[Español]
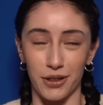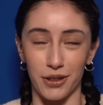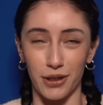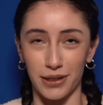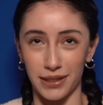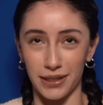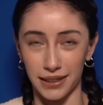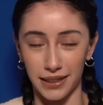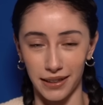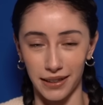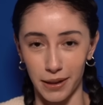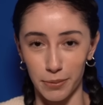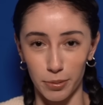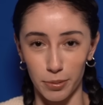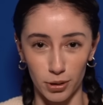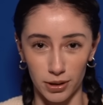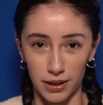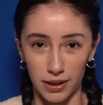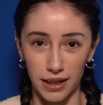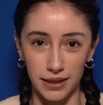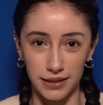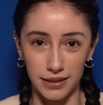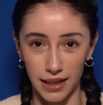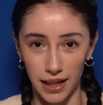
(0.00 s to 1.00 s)
lo desactivé por
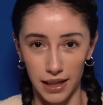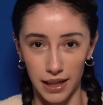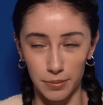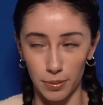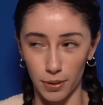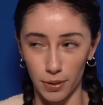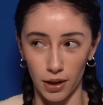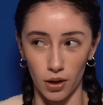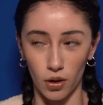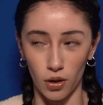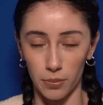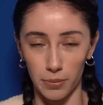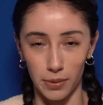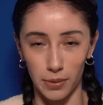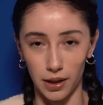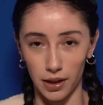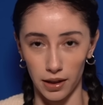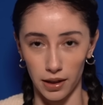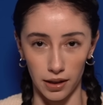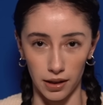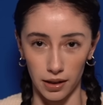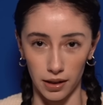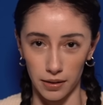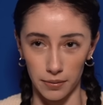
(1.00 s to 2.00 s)
tres días porque luego
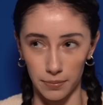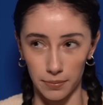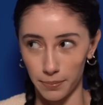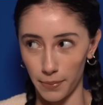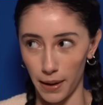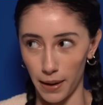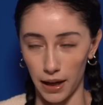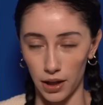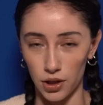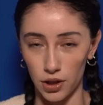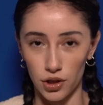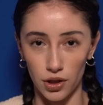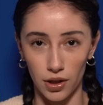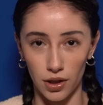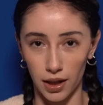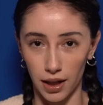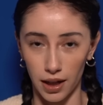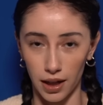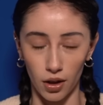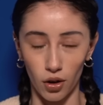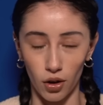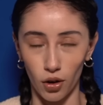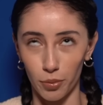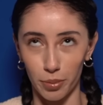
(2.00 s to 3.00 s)
mi hecho de
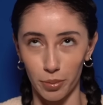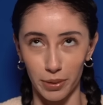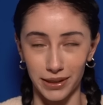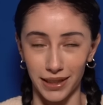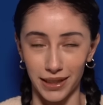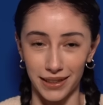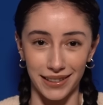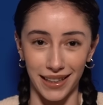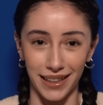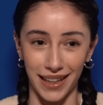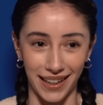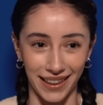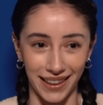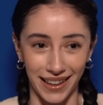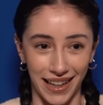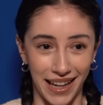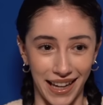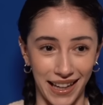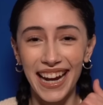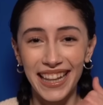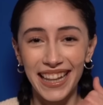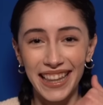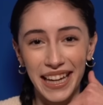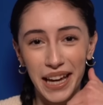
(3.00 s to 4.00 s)
que no lo puedes hacer, de que
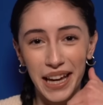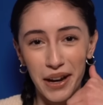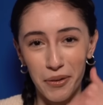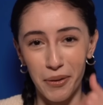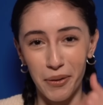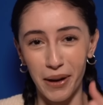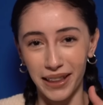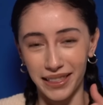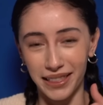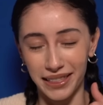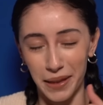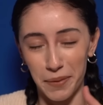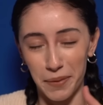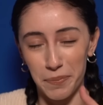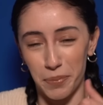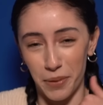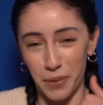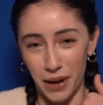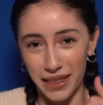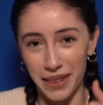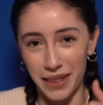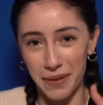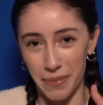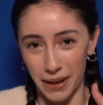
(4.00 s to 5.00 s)
el de que, güey, te
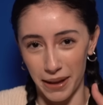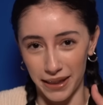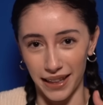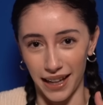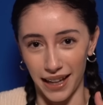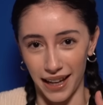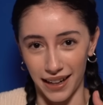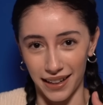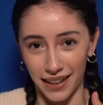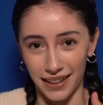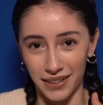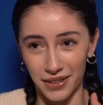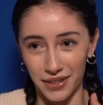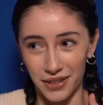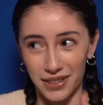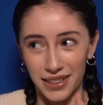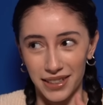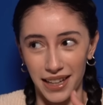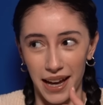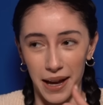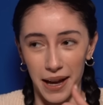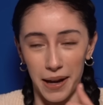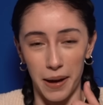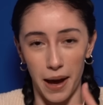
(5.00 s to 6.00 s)
pueden demandar. O
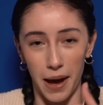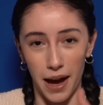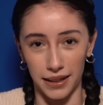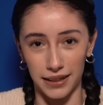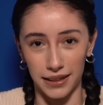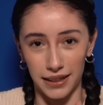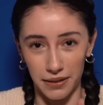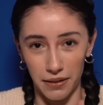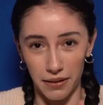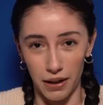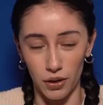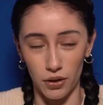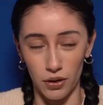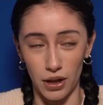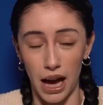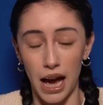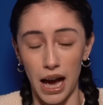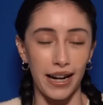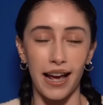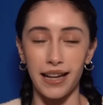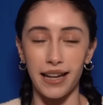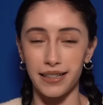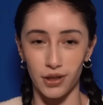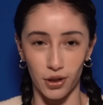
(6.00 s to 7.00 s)
sea, actívalo ya.
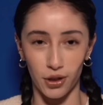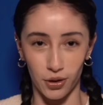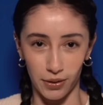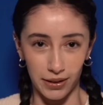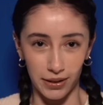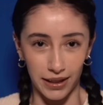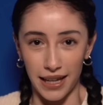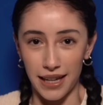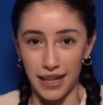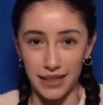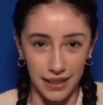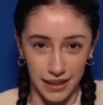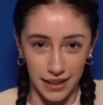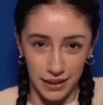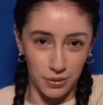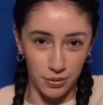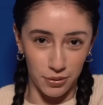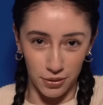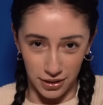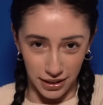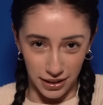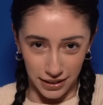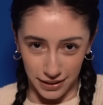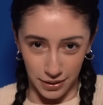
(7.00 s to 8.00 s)
Nadie se dio cuenta, ya sé que tú
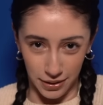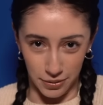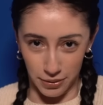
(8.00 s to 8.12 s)
no te diste